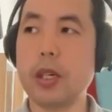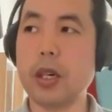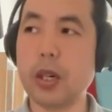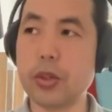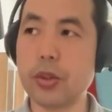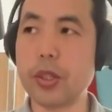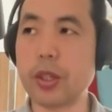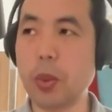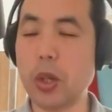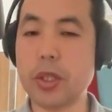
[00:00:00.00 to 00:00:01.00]
呃，军事
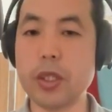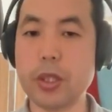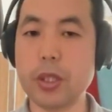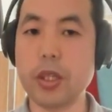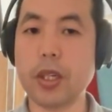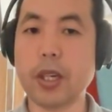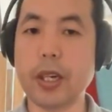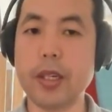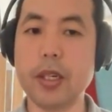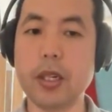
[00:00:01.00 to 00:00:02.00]
情报信息
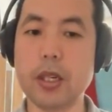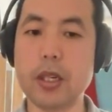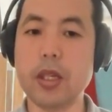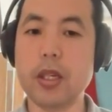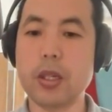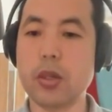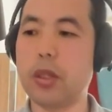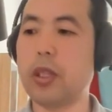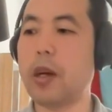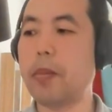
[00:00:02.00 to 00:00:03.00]
给了就
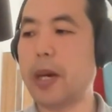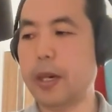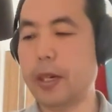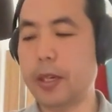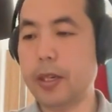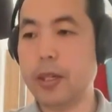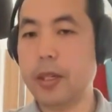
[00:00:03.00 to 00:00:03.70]
是丹麦，